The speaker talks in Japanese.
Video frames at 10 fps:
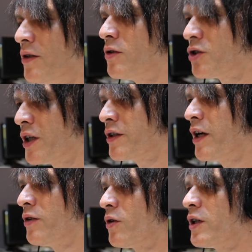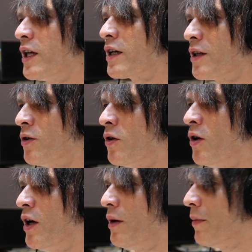幼稚園ぐらいの時だけ
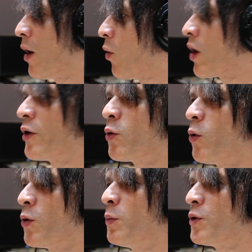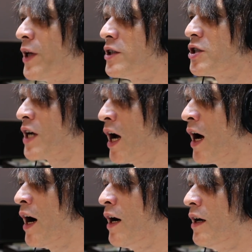ど、うん、まあ他の子供たち
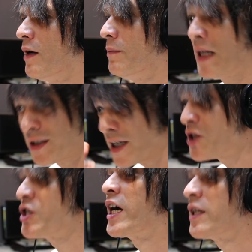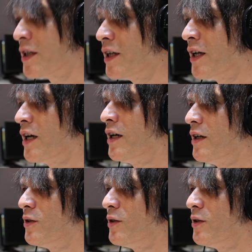が珍しがってね、